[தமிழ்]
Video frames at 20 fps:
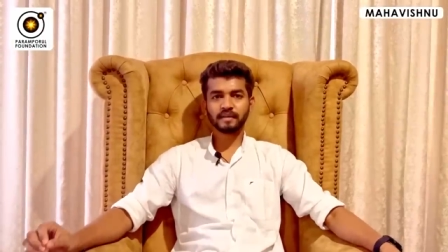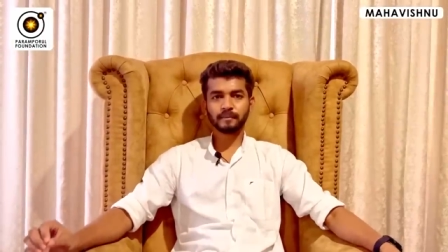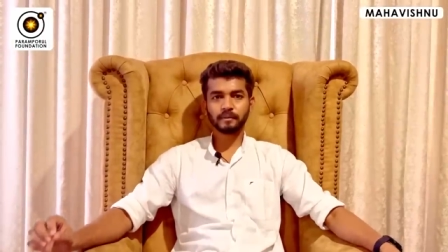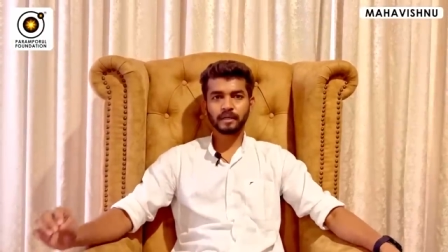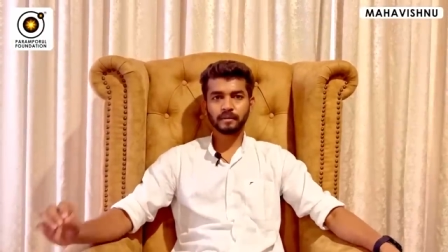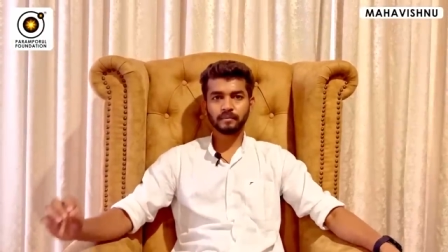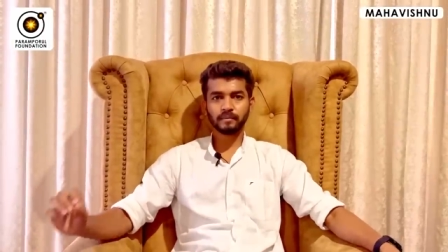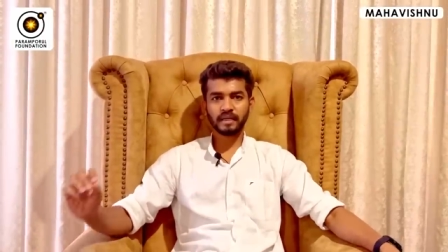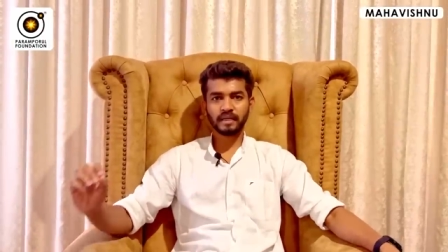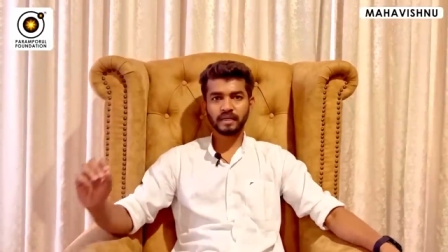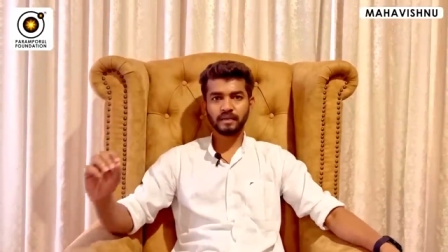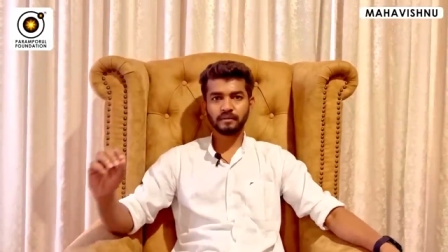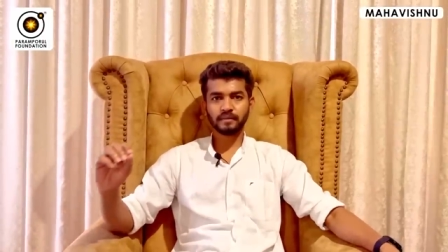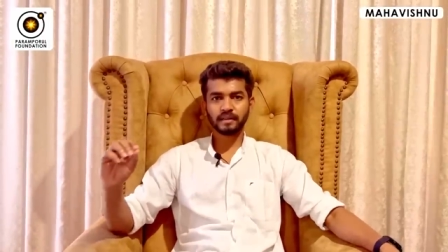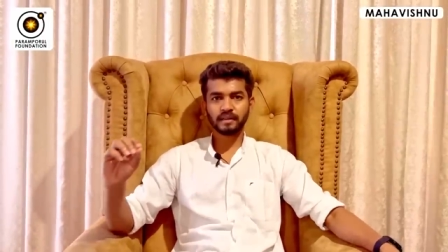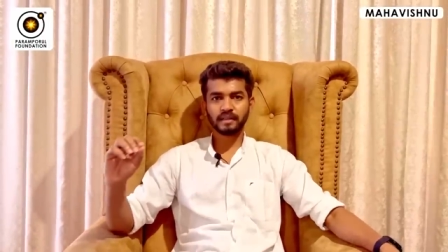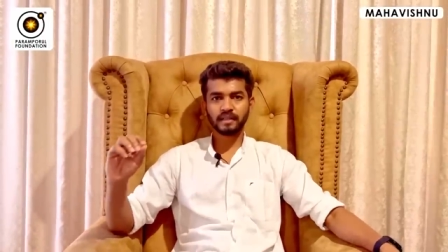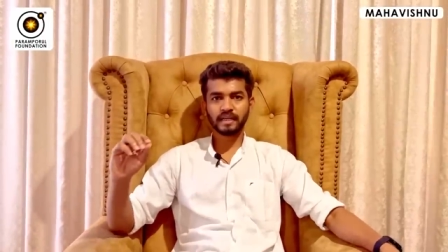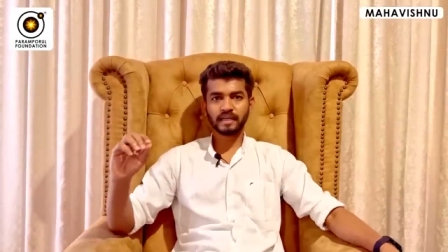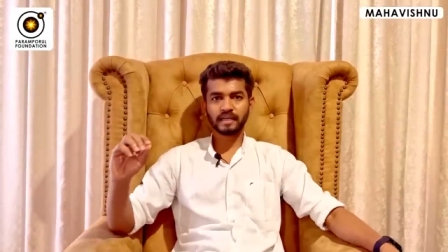செப்டம்பர்
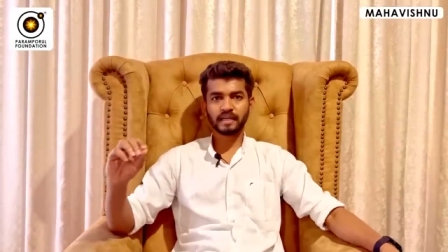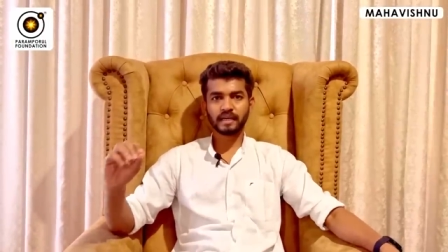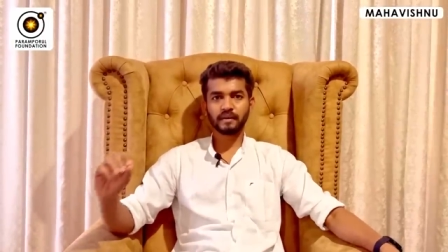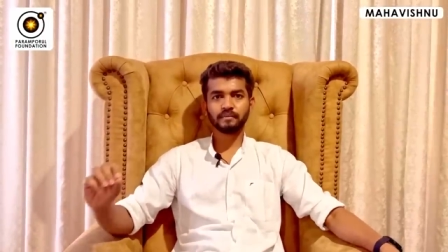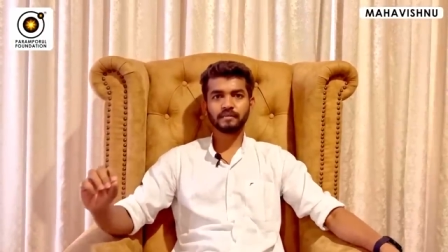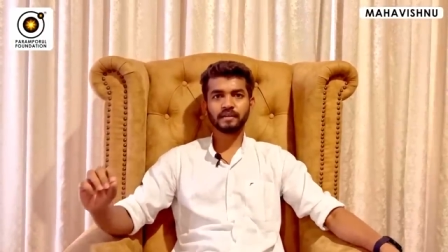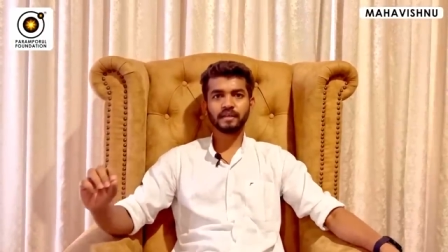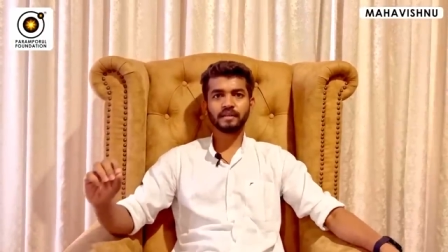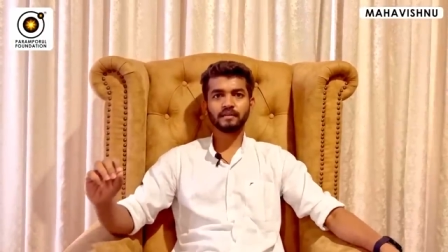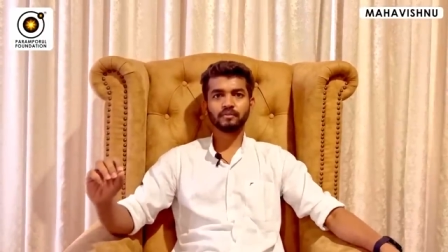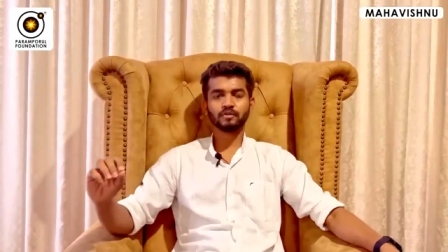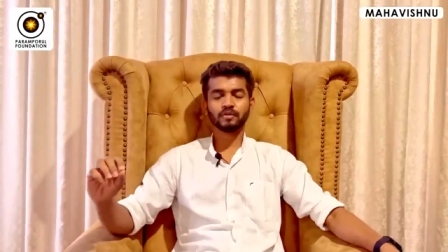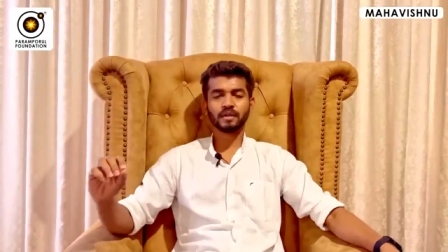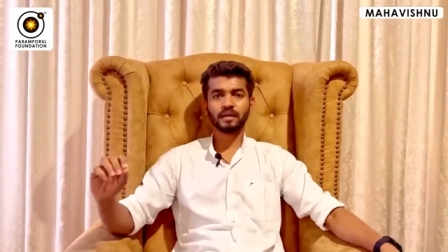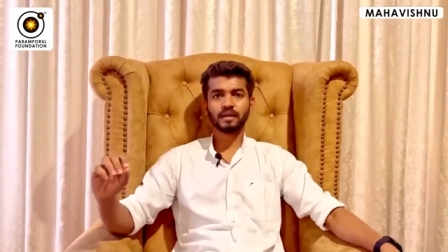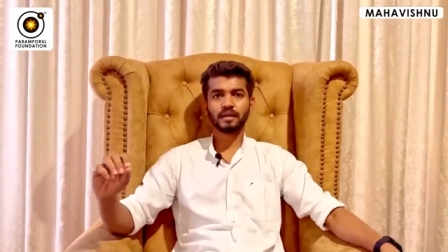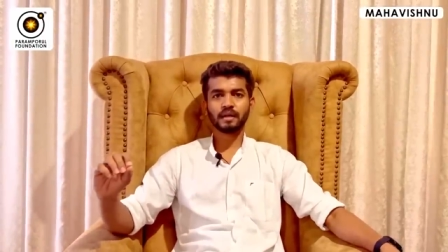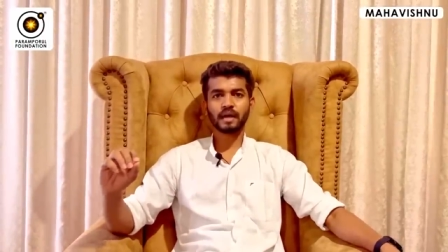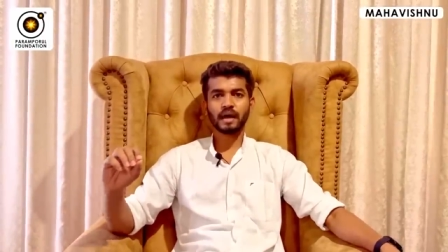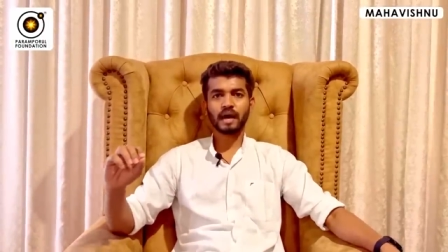இருபத்தி எட்டாம் தேதி
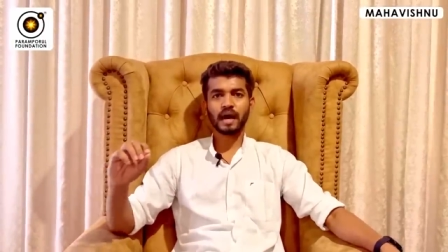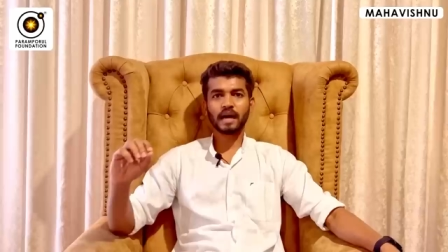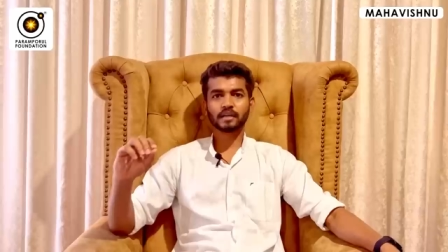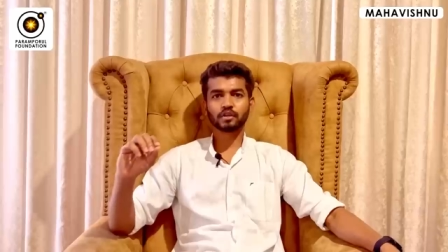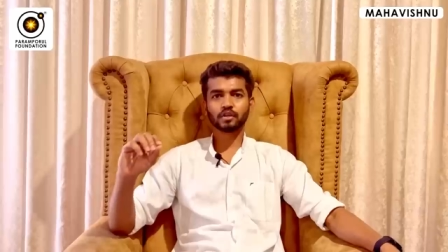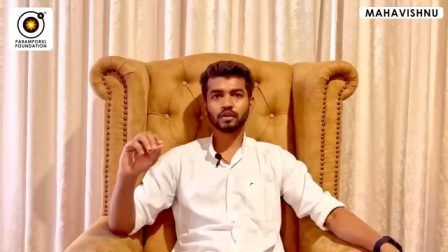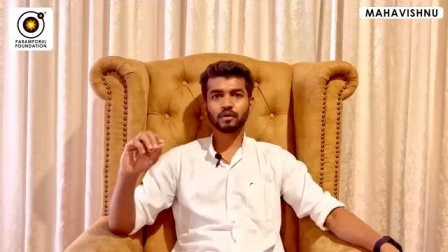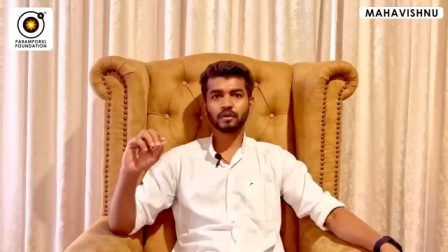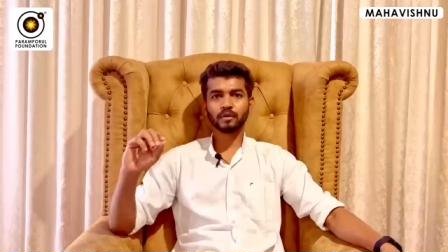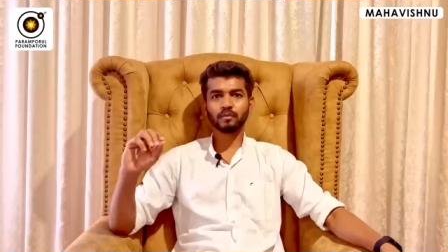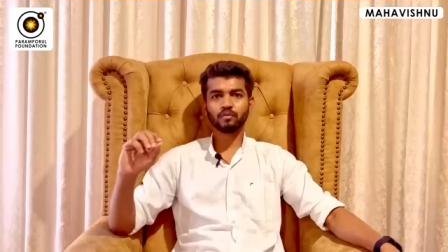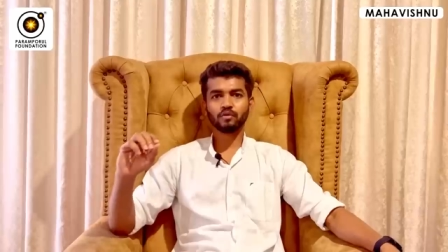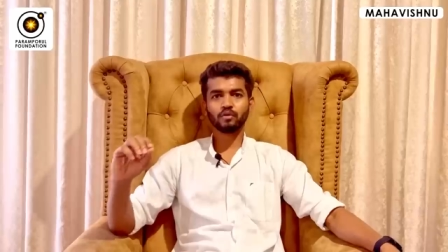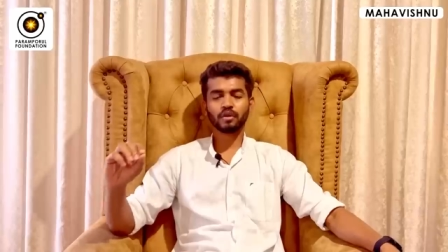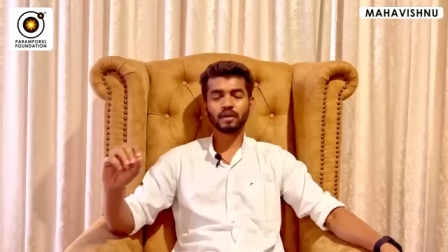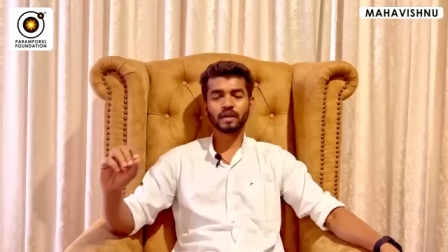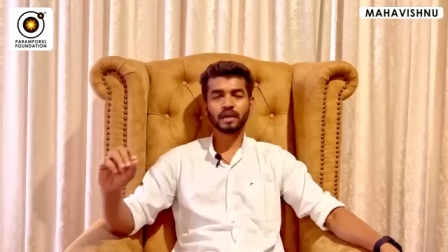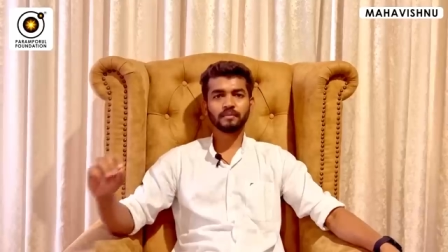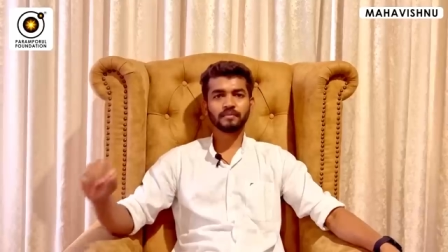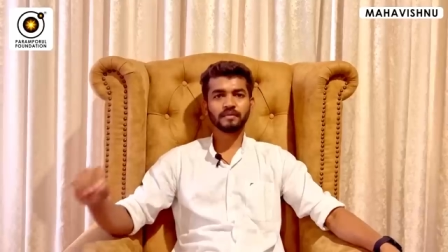முதல் அக்டோபர்
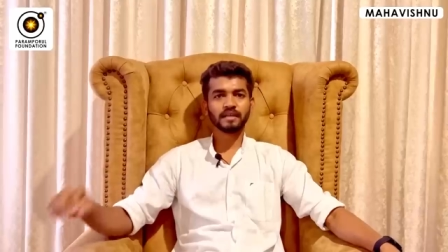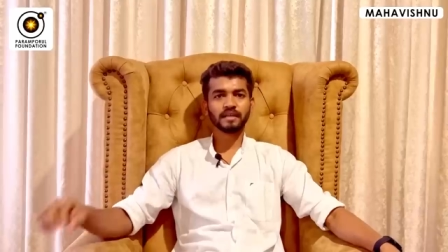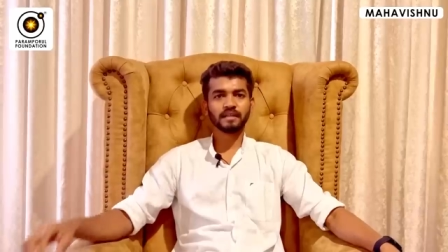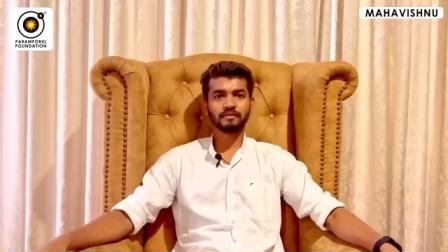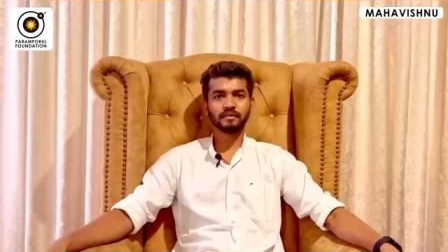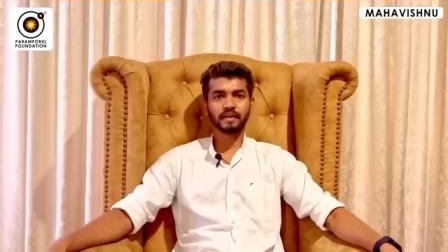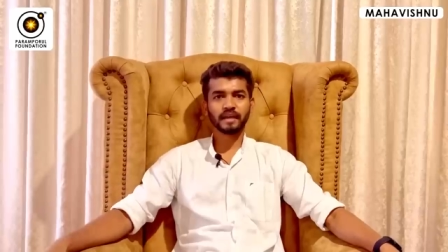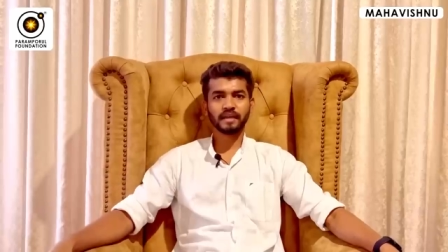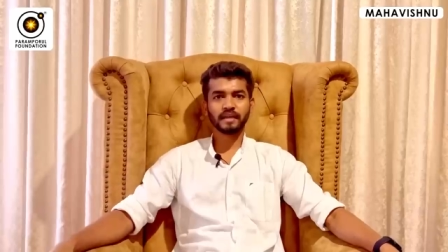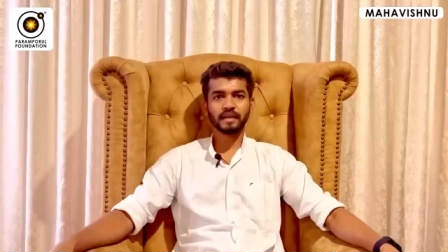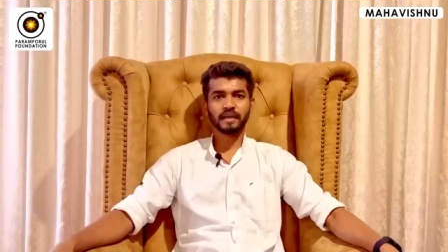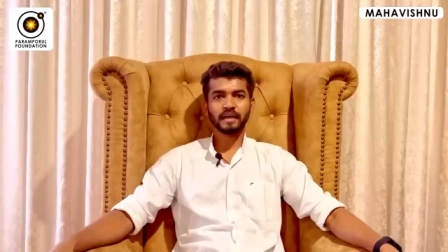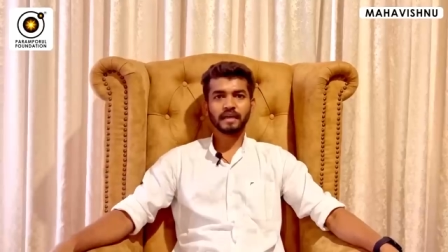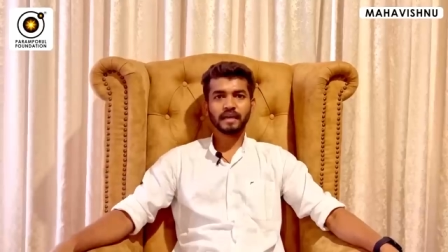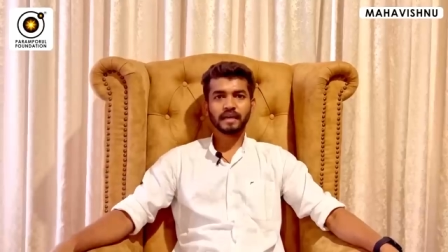மூன்றாம் தேதி வரை